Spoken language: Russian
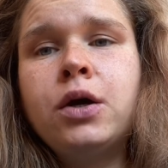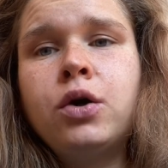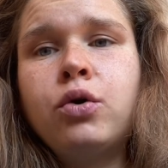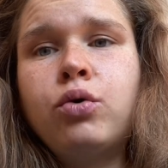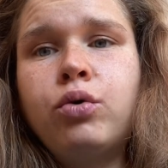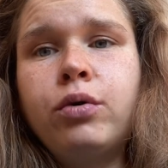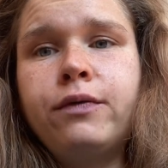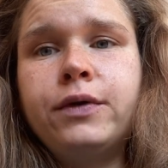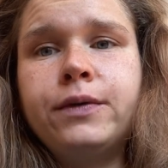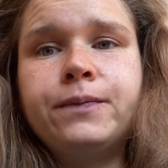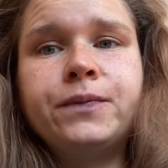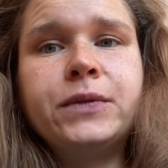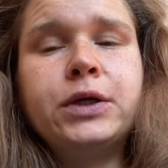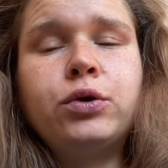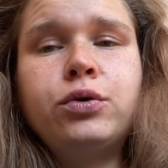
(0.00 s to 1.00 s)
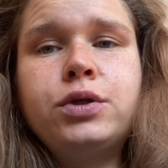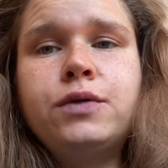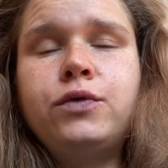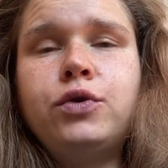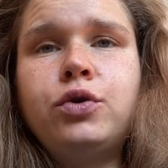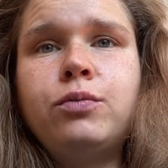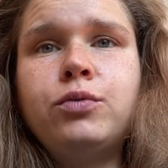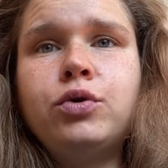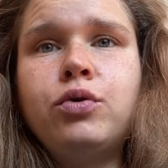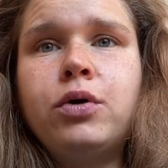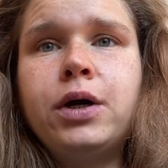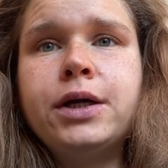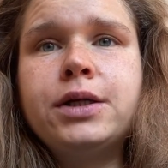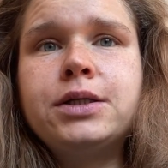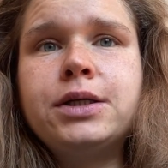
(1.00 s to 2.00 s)
Кофе. Хоть и в нем
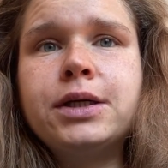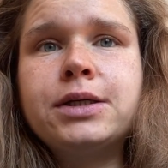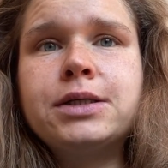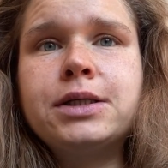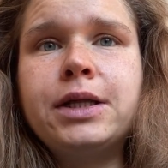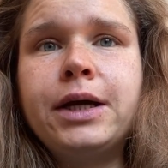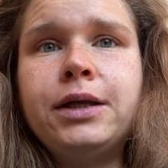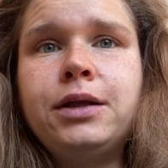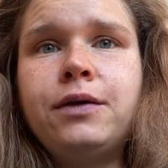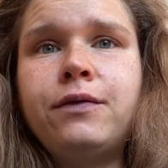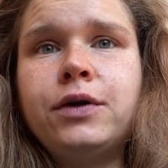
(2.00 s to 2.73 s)
много антиоксидантов,